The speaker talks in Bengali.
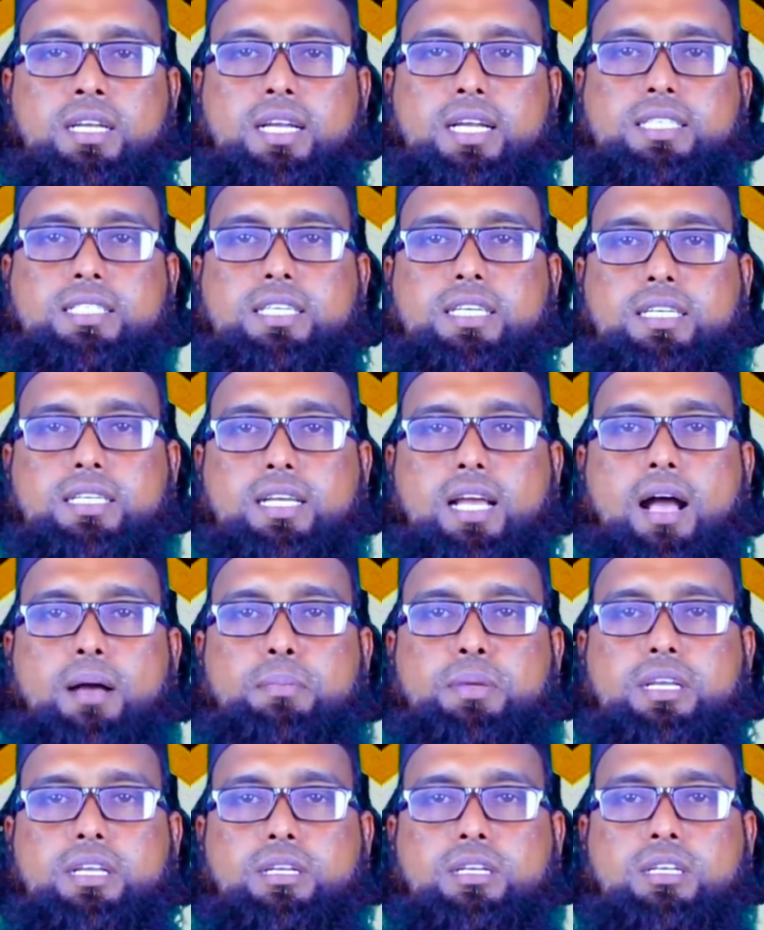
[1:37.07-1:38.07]
কাজী
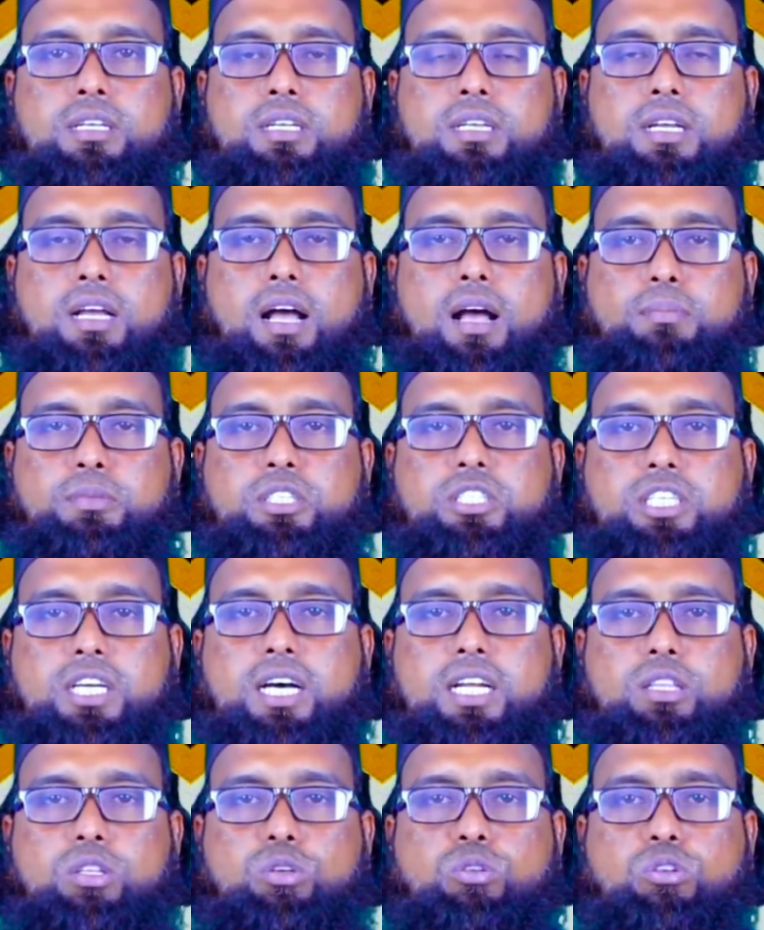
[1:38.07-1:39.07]
আমি আমি
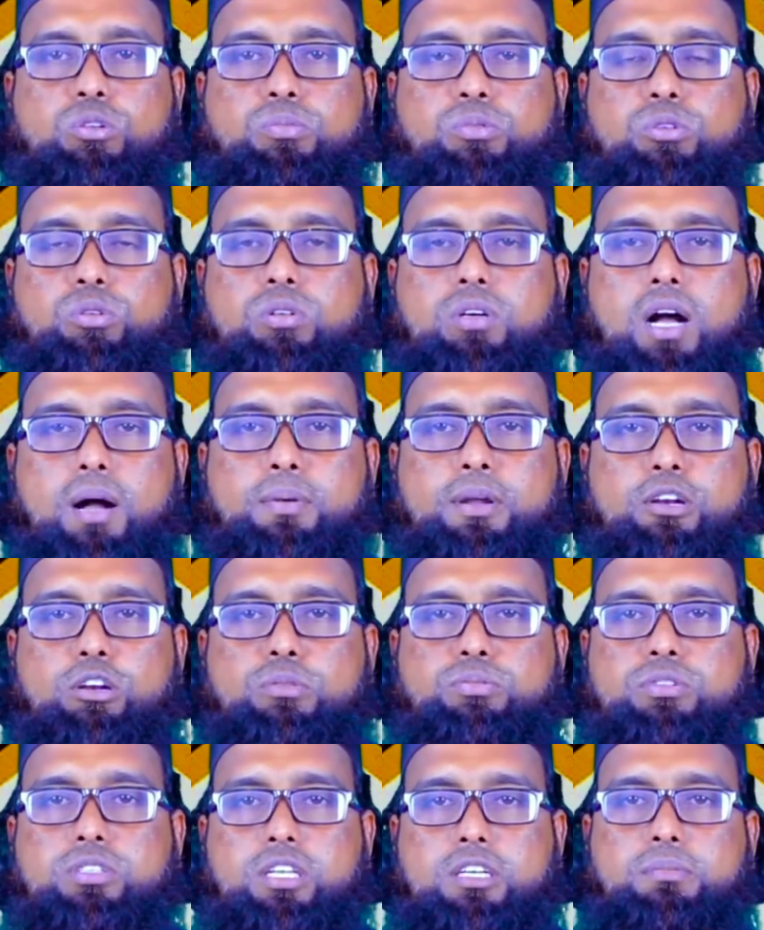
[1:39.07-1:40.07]
জেহাদ করব আমার
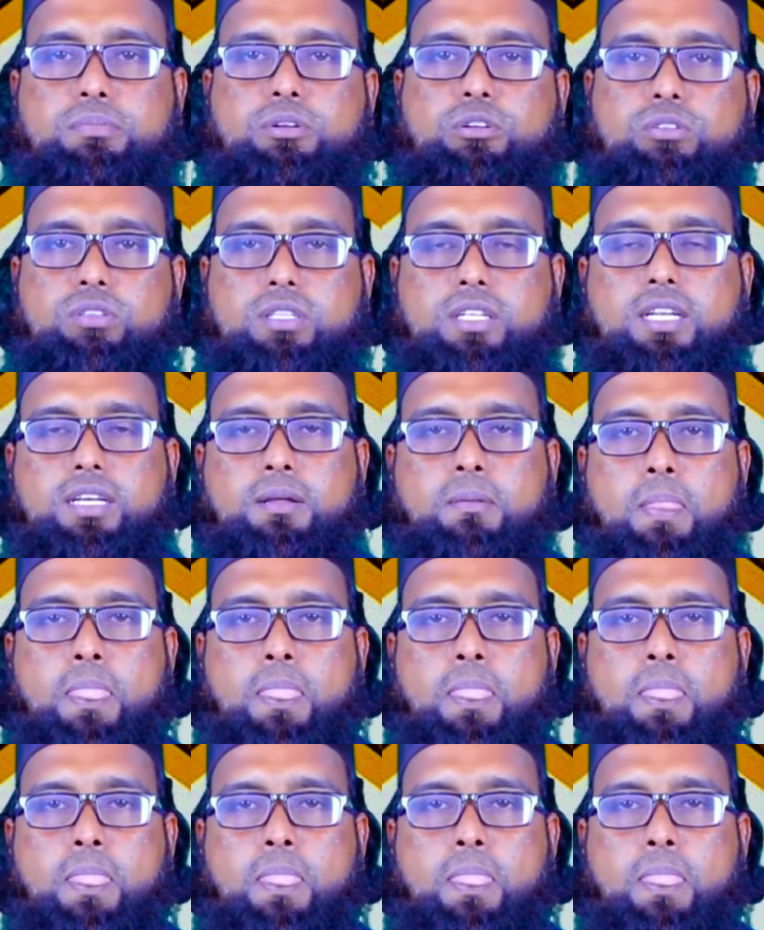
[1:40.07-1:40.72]
নফসের বিরুদ্ধে